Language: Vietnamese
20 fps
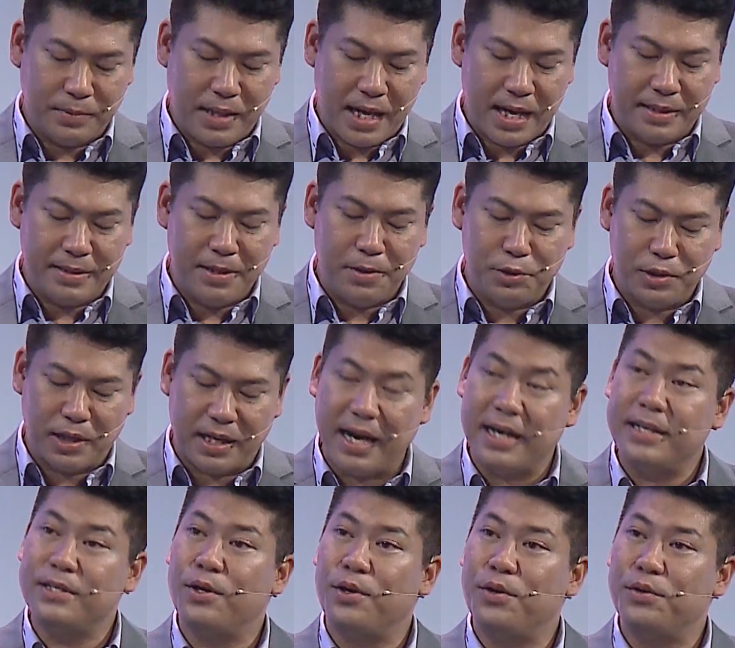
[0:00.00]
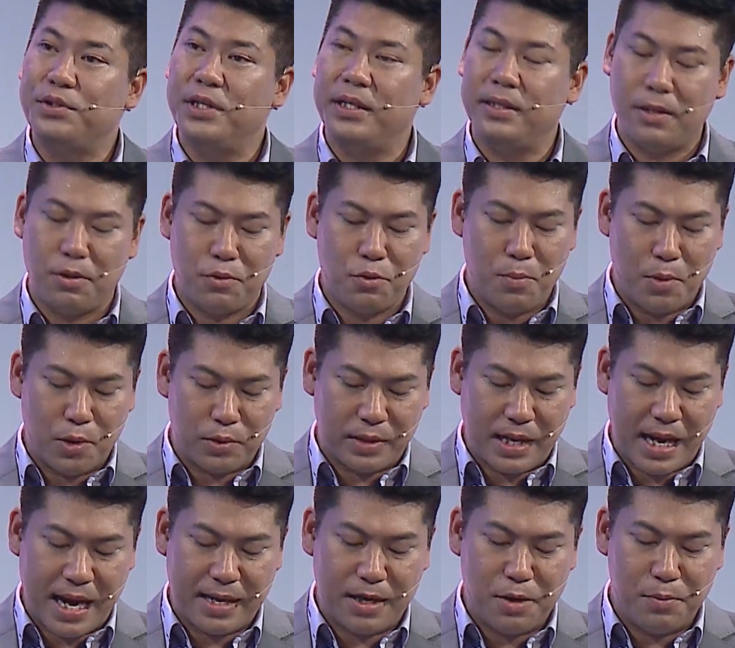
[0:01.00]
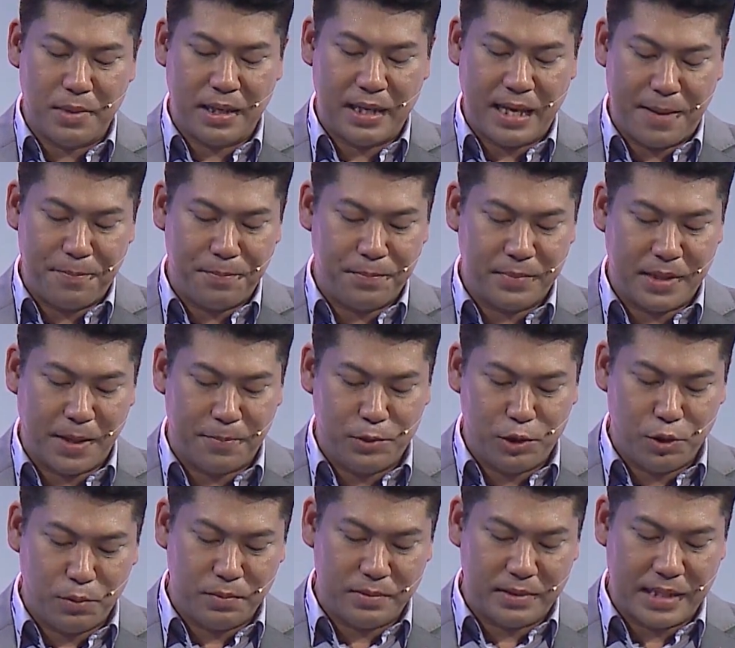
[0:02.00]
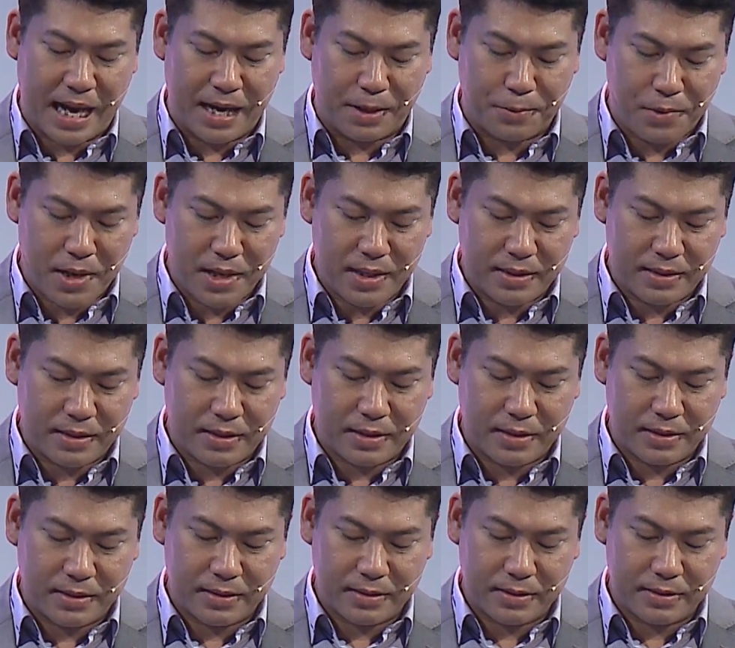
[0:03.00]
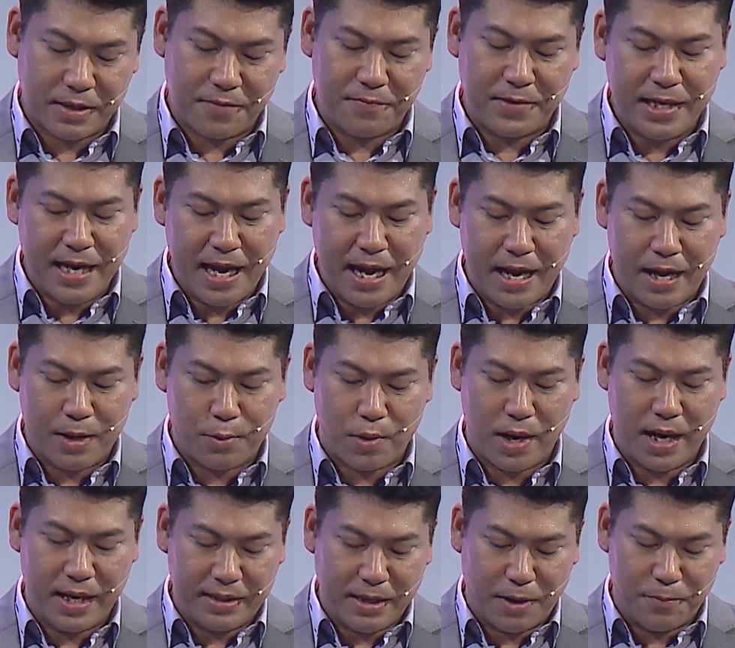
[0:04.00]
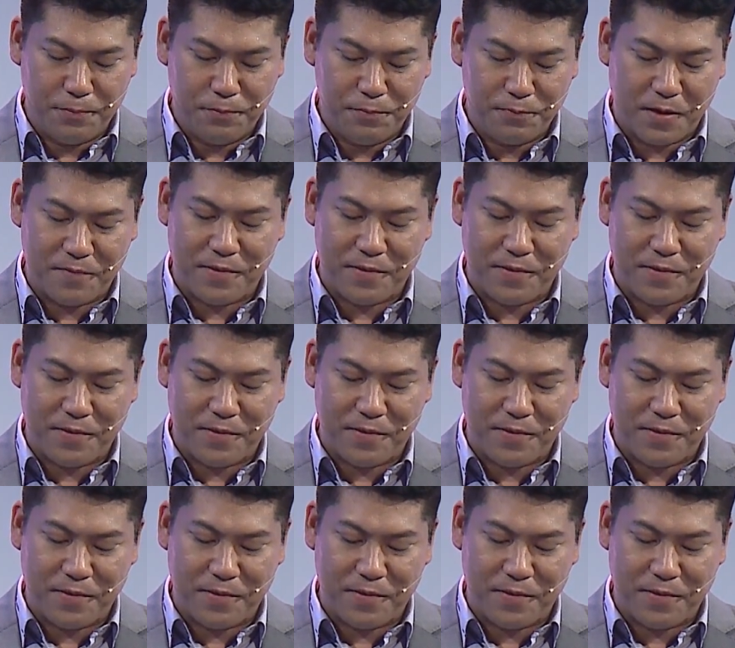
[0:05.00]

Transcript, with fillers: ta tiêu chuẩn ISO 901: 2015 tập trung giải quyết các vấn đề của hệ thống và